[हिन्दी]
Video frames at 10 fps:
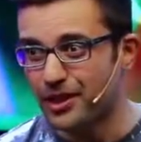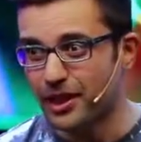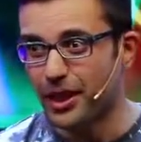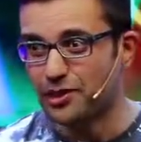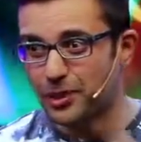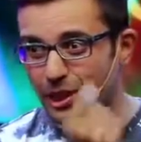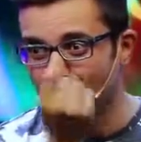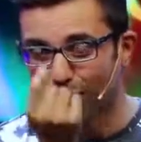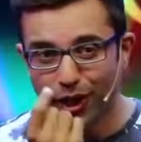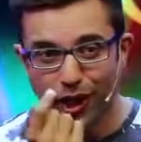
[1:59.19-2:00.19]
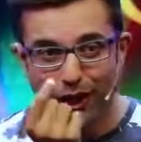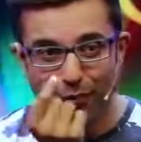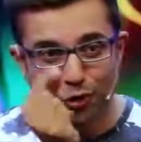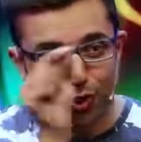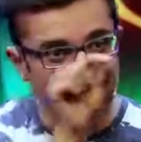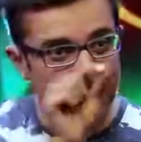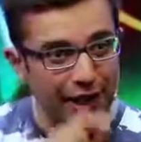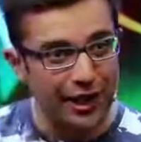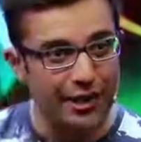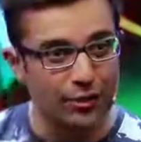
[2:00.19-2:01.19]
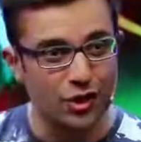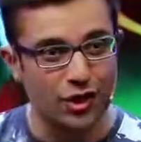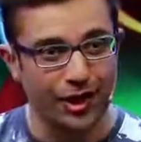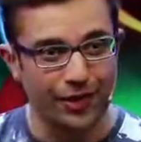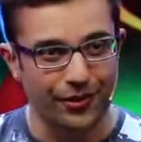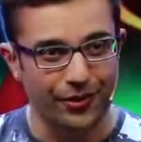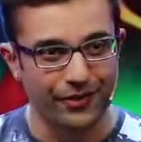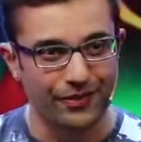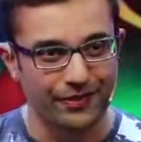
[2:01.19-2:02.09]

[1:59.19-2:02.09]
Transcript: एक एक्सपीरियंस हो गया अब उसको रिपीट करने की कोशिश कर रहे हो